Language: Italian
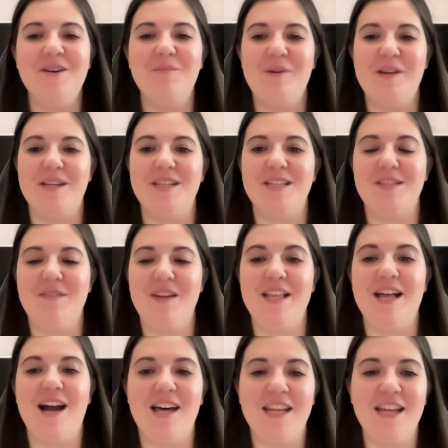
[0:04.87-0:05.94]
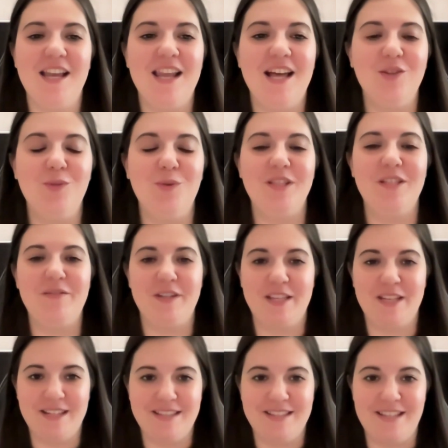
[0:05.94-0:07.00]
per risvegliare la tua
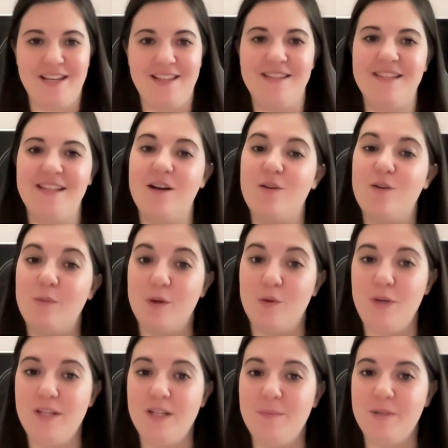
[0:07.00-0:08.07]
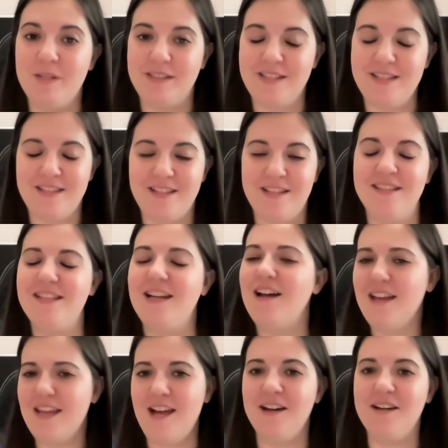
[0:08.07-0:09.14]
divina essenza come guida per te
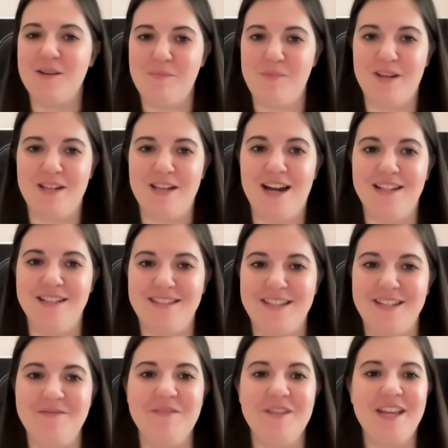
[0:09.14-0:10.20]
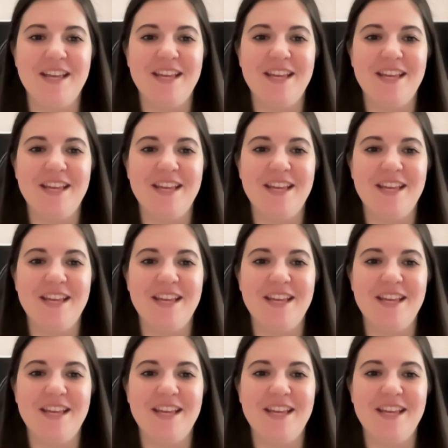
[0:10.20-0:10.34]
stessa e anche per gli altri.